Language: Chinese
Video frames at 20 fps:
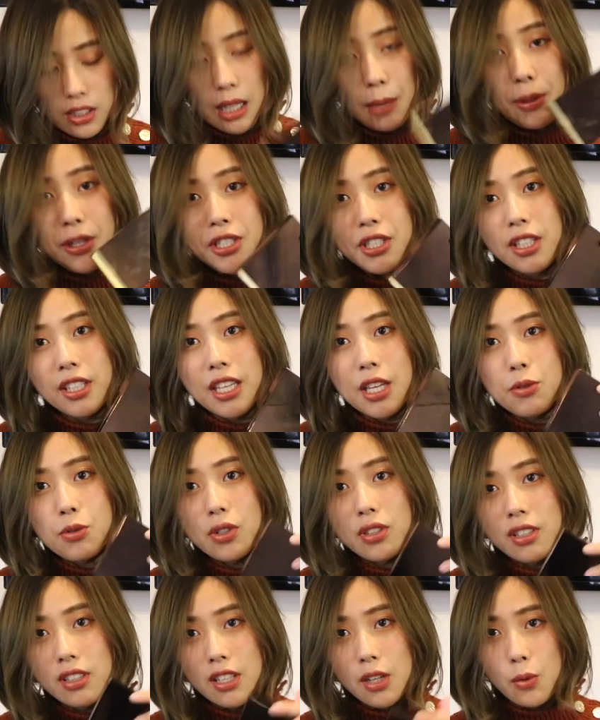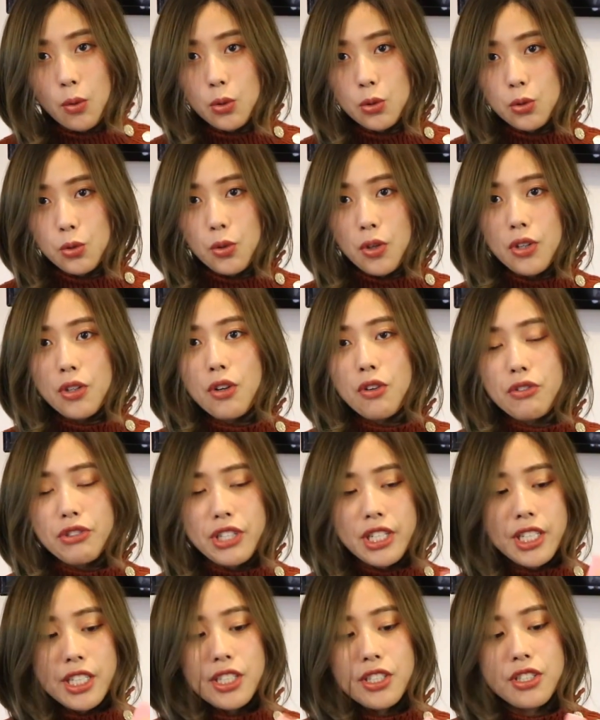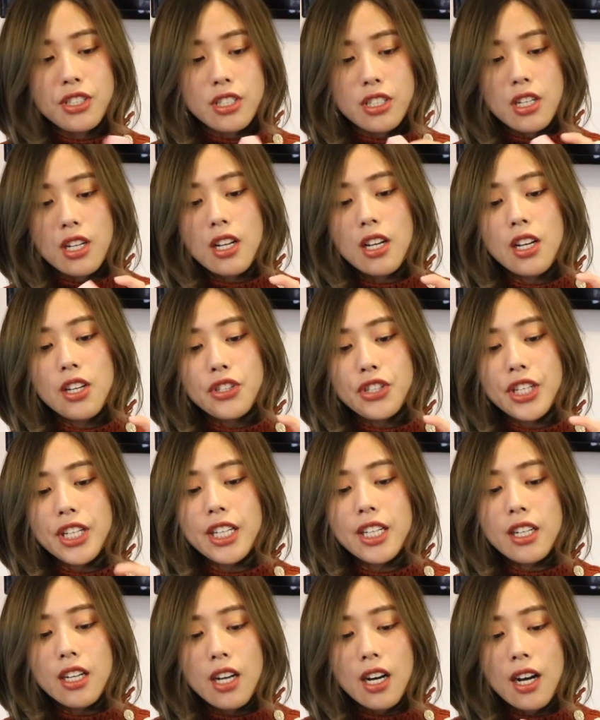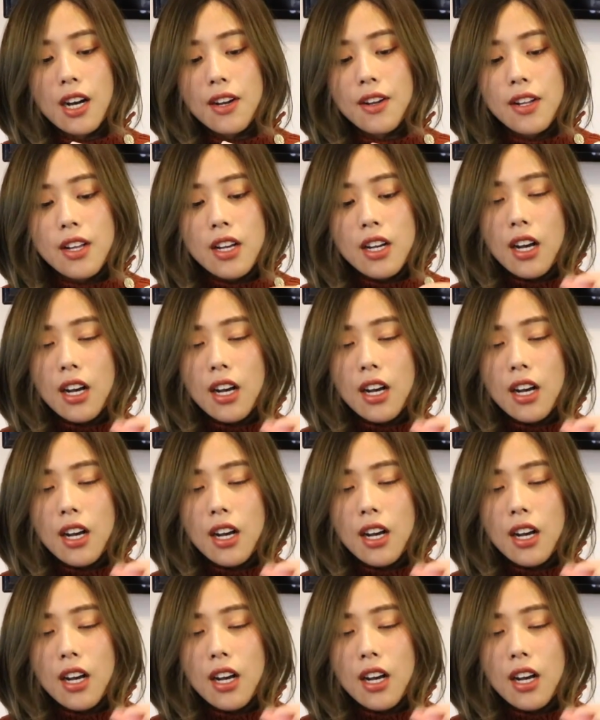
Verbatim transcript: 搭配这个眼妆的呢，我就会用这一支这个。